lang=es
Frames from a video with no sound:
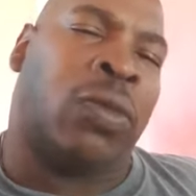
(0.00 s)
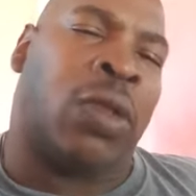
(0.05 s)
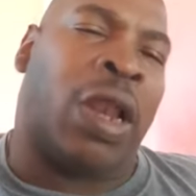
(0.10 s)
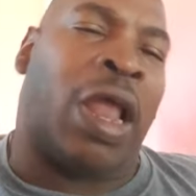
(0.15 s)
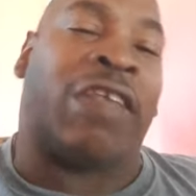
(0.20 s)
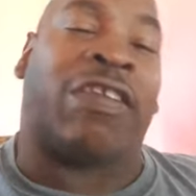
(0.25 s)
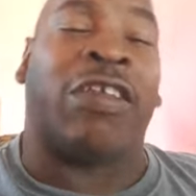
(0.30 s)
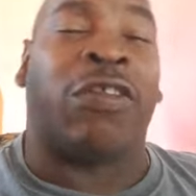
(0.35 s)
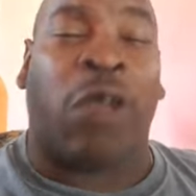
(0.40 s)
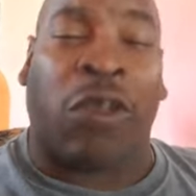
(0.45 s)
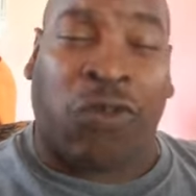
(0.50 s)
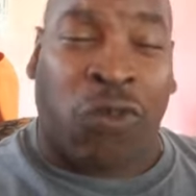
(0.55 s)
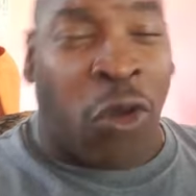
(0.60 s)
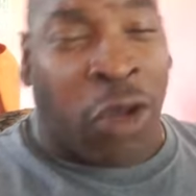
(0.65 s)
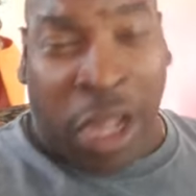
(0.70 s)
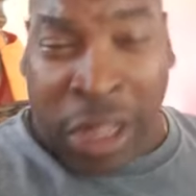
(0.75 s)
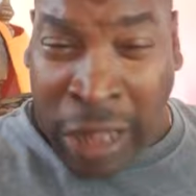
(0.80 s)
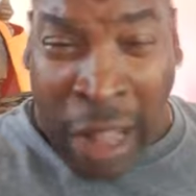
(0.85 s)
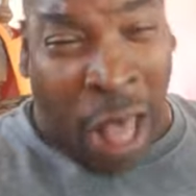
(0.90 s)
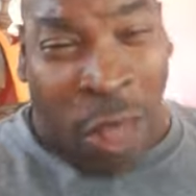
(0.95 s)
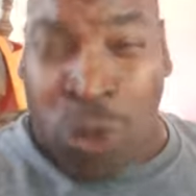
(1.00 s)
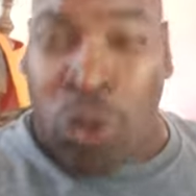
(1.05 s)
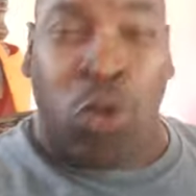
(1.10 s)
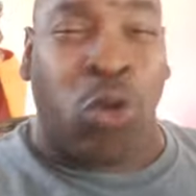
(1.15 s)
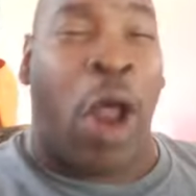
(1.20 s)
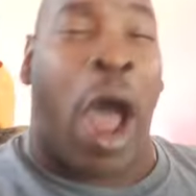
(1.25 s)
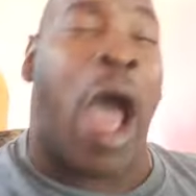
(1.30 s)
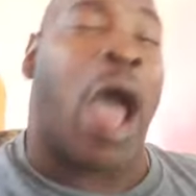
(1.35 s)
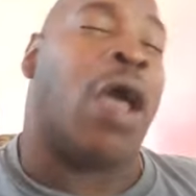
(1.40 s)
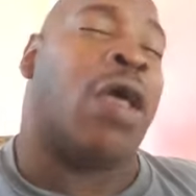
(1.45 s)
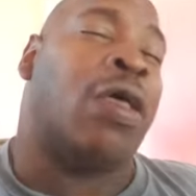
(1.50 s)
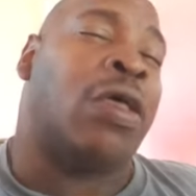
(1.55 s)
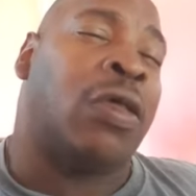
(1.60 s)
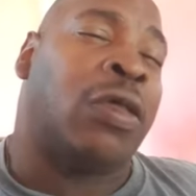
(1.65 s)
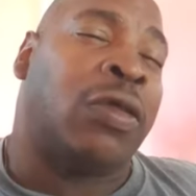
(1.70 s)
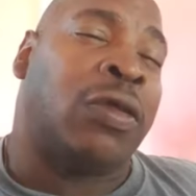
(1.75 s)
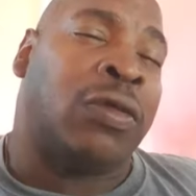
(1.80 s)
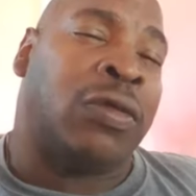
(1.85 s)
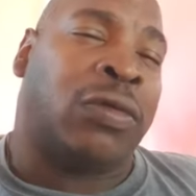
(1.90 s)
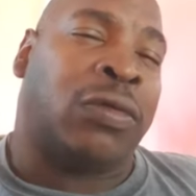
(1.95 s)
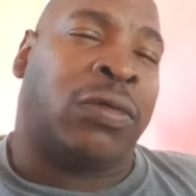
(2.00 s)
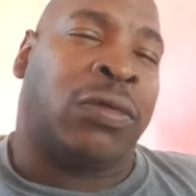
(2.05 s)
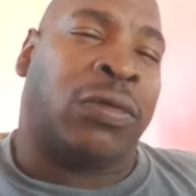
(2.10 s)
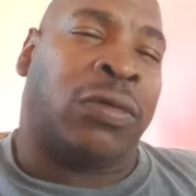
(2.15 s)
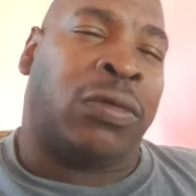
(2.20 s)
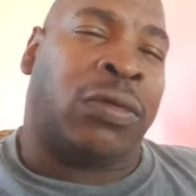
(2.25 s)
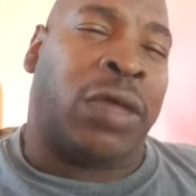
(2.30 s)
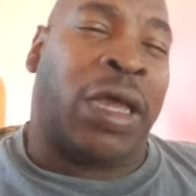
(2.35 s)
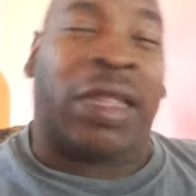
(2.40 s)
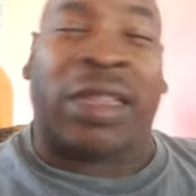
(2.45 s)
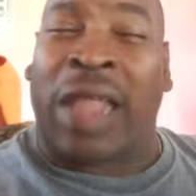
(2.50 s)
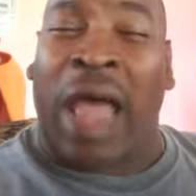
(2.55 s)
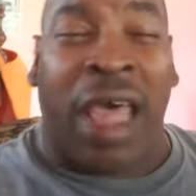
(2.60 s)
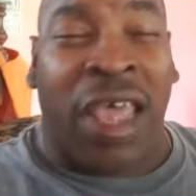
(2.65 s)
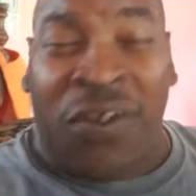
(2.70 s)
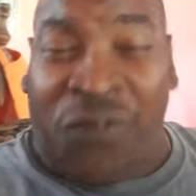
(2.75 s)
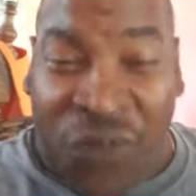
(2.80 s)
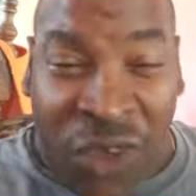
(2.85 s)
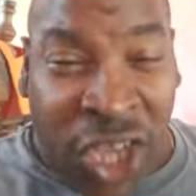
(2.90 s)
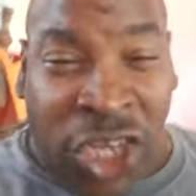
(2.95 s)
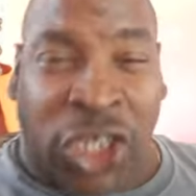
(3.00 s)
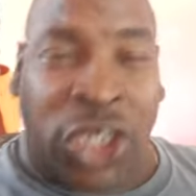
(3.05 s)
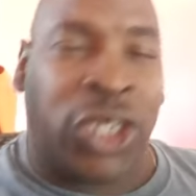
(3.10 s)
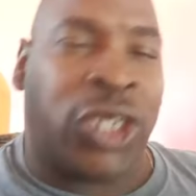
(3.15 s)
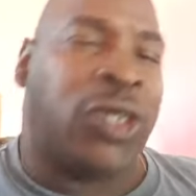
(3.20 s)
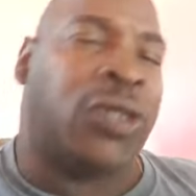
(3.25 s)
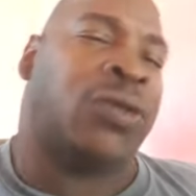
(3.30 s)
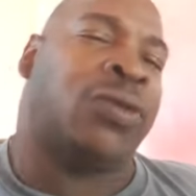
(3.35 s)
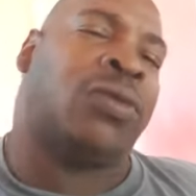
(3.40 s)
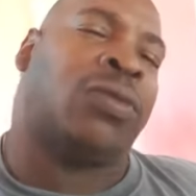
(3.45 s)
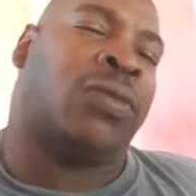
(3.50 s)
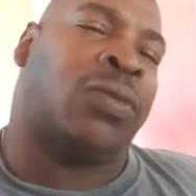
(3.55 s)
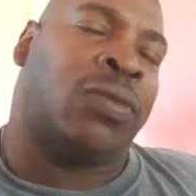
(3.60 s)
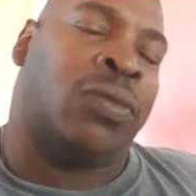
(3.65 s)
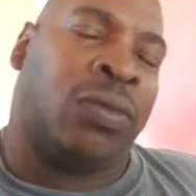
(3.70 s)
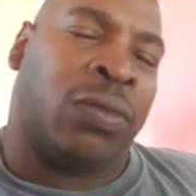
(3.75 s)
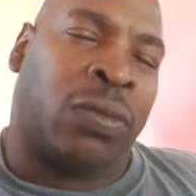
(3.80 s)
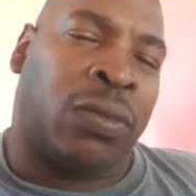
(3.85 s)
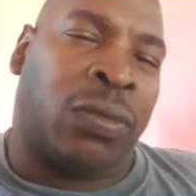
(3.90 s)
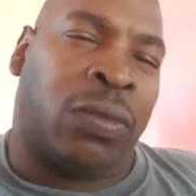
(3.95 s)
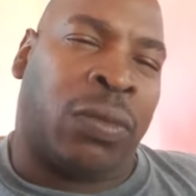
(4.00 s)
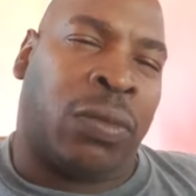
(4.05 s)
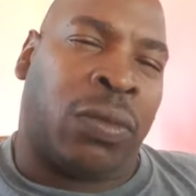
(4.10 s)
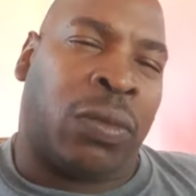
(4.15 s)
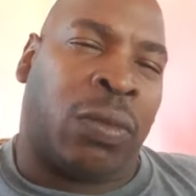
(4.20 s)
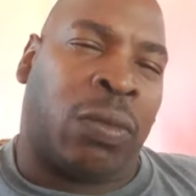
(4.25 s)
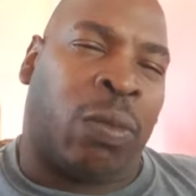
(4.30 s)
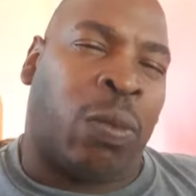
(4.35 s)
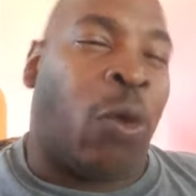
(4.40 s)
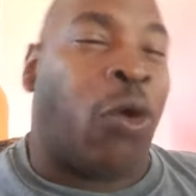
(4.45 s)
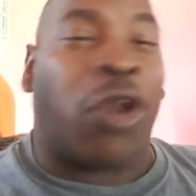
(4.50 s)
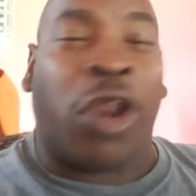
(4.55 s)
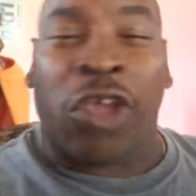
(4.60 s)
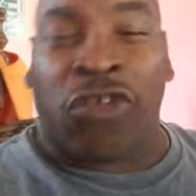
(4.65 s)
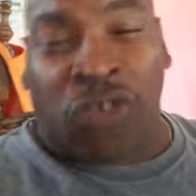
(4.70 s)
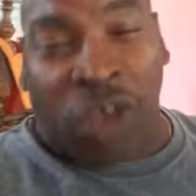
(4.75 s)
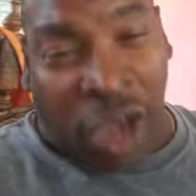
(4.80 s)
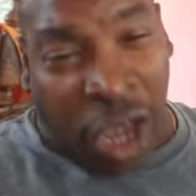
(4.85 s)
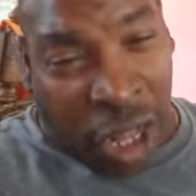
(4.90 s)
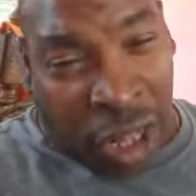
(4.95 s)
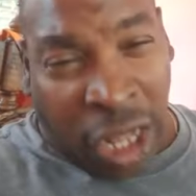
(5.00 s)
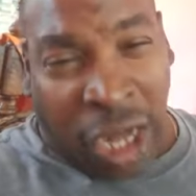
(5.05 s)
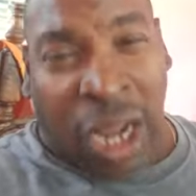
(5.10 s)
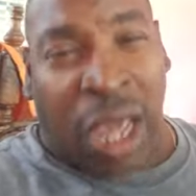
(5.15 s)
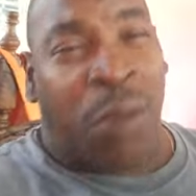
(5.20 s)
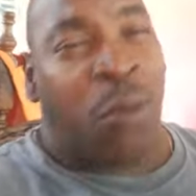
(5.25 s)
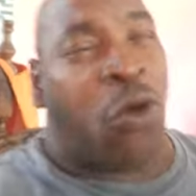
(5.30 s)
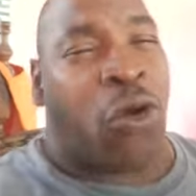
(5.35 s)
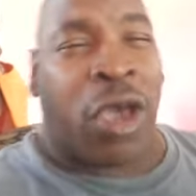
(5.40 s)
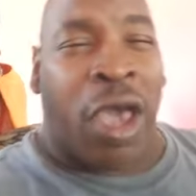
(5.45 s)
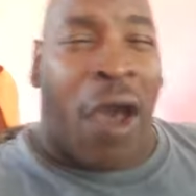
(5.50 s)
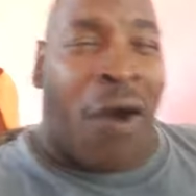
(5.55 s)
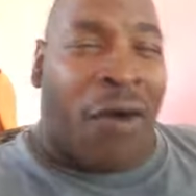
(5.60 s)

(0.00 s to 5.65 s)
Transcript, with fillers: La situación está dura, está difícil. Por eso es que tenemos que